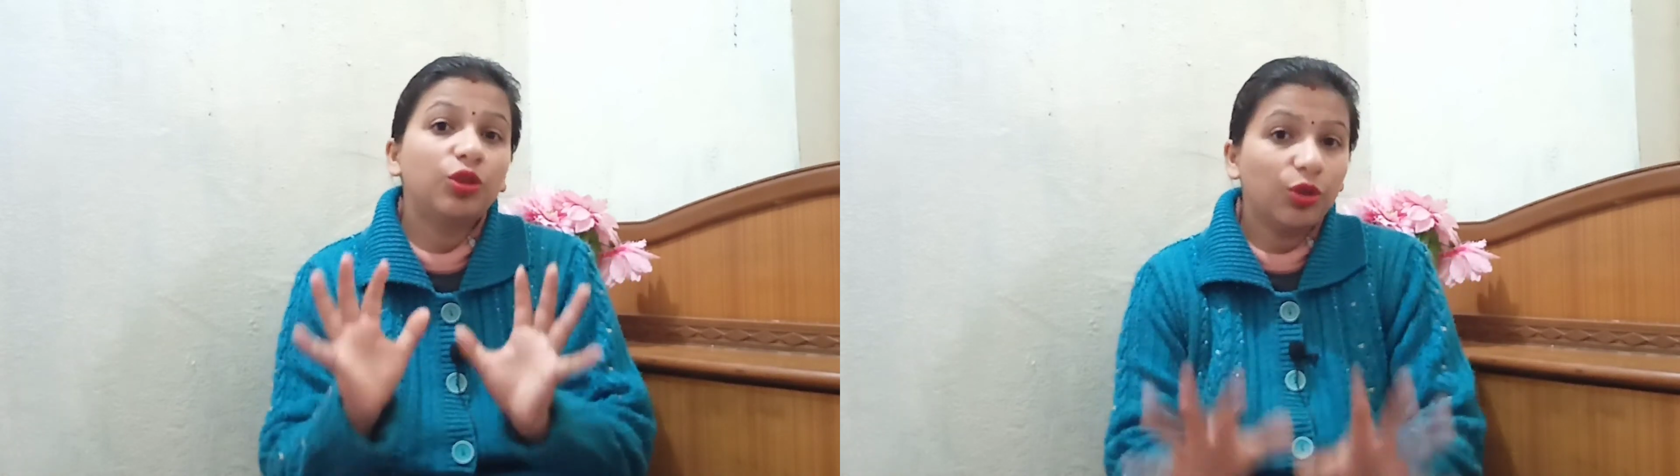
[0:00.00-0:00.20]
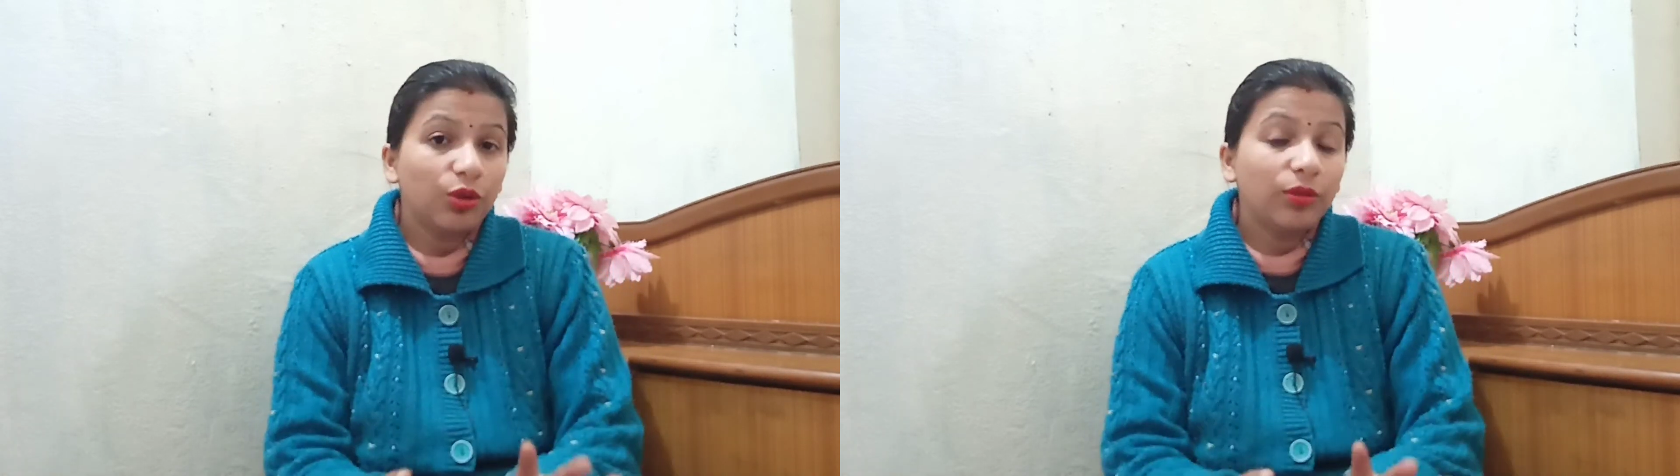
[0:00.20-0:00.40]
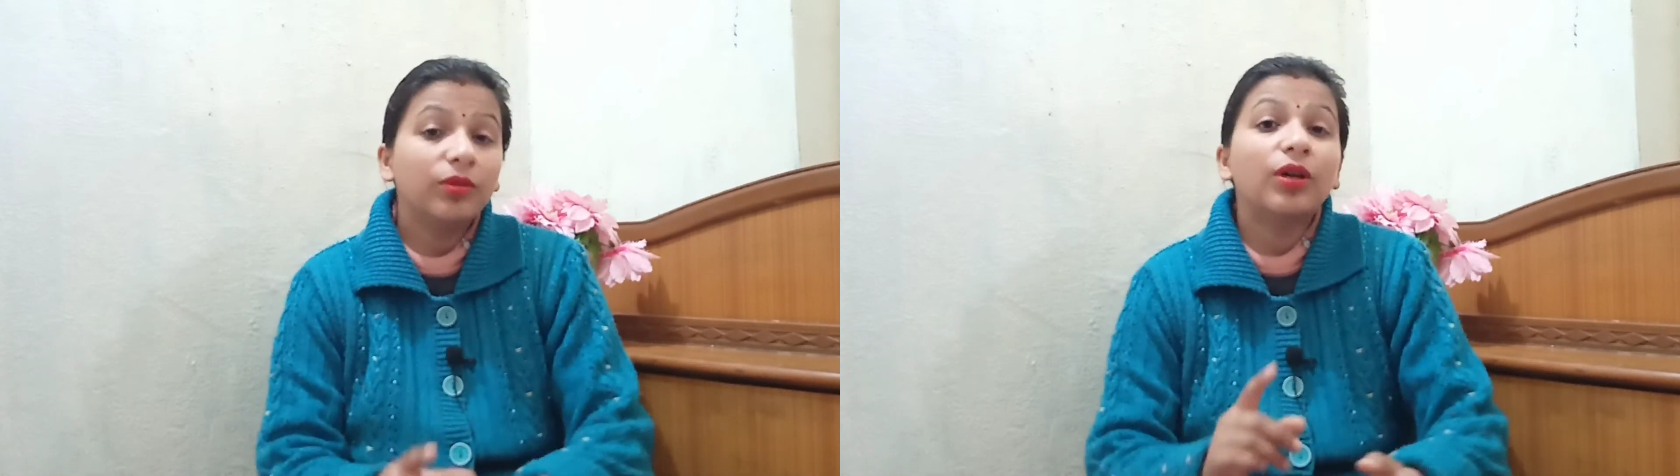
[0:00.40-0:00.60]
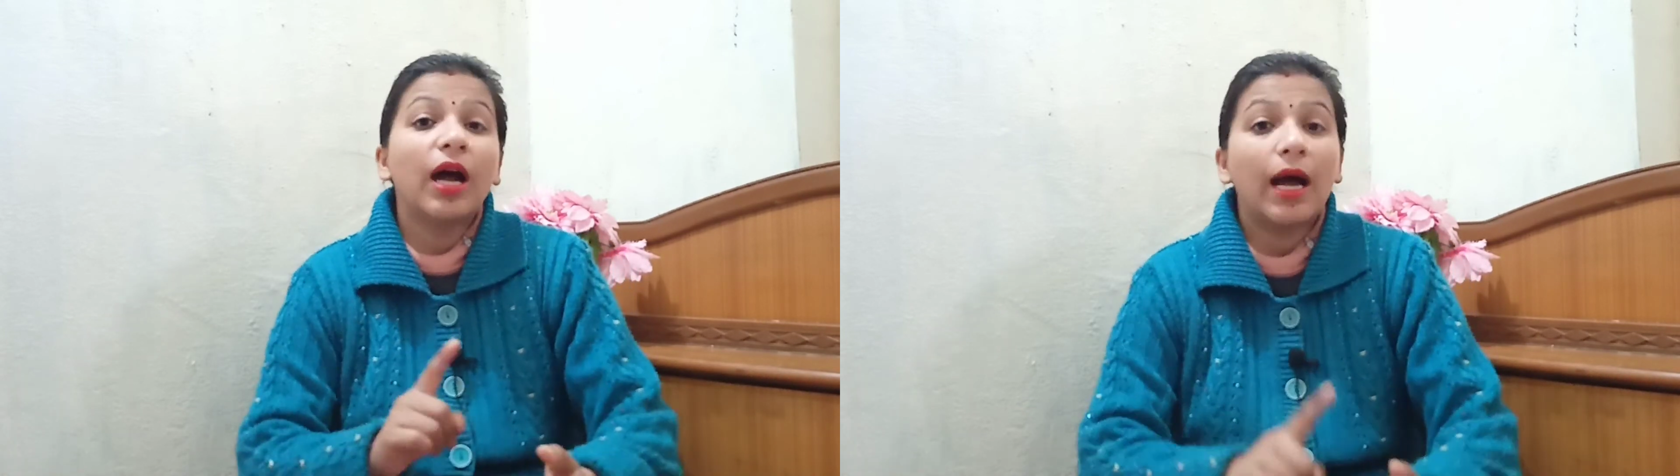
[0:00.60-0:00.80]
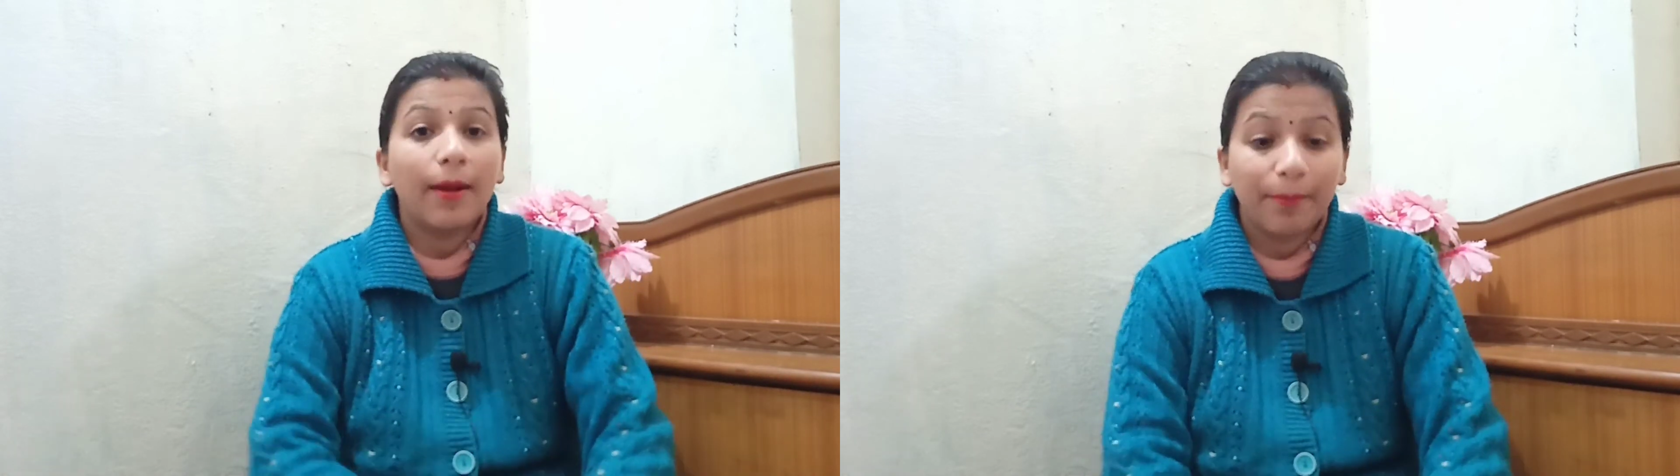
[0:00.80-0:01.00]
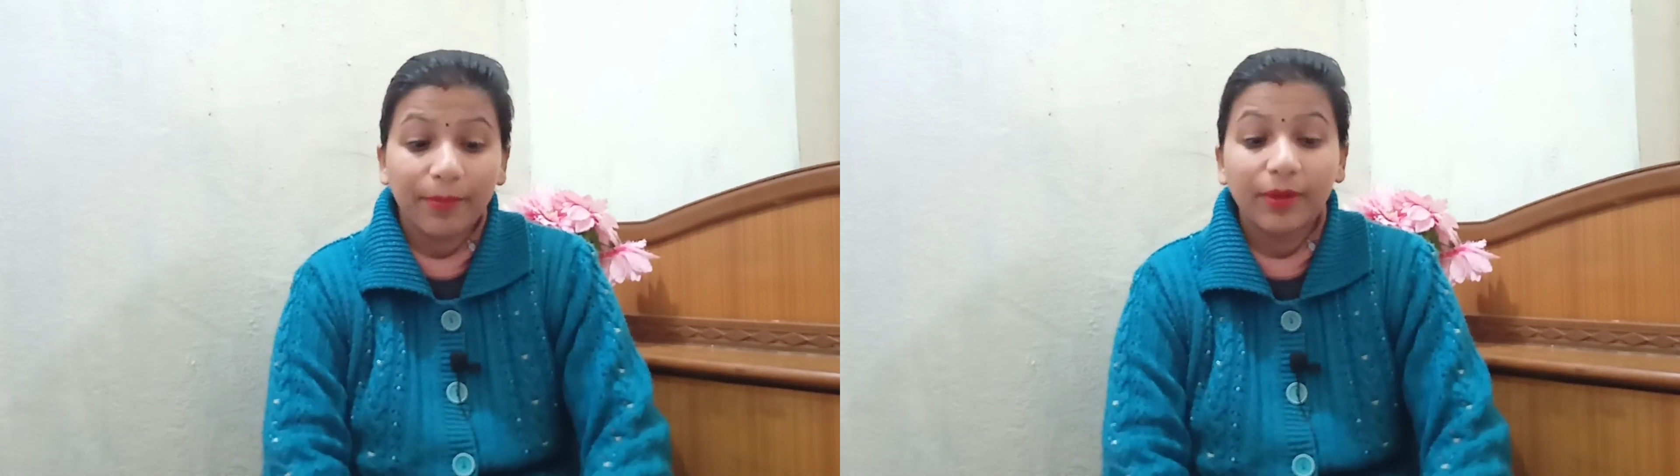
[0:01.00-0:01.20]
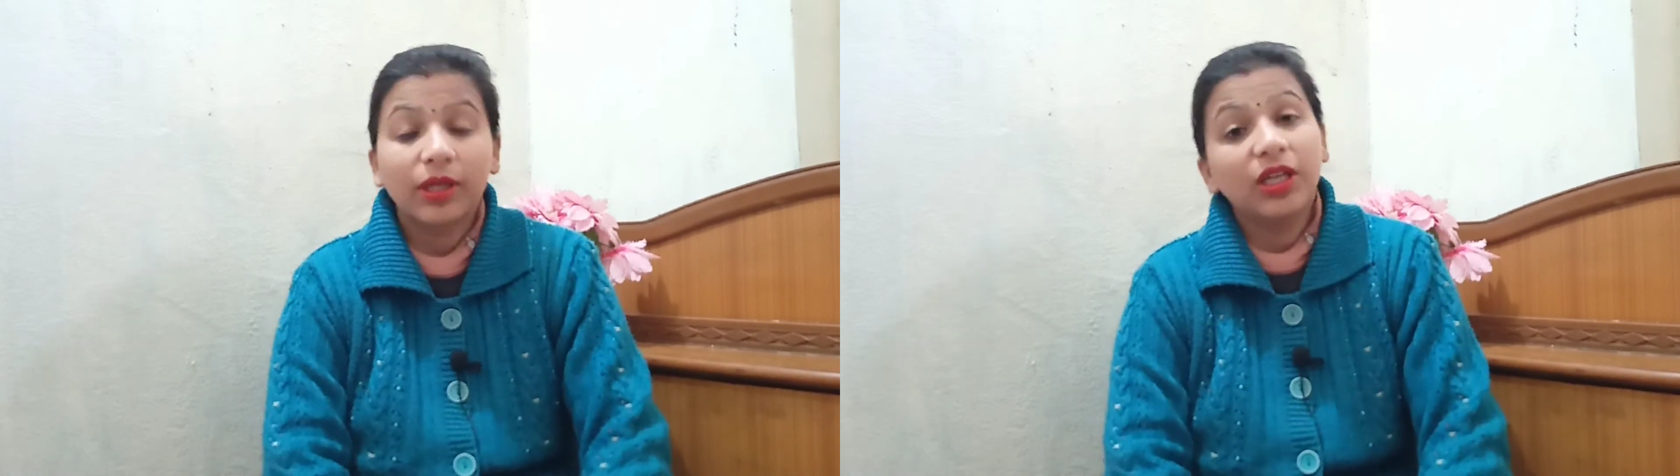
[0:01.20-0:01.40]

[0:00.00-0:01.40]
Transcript: तो आप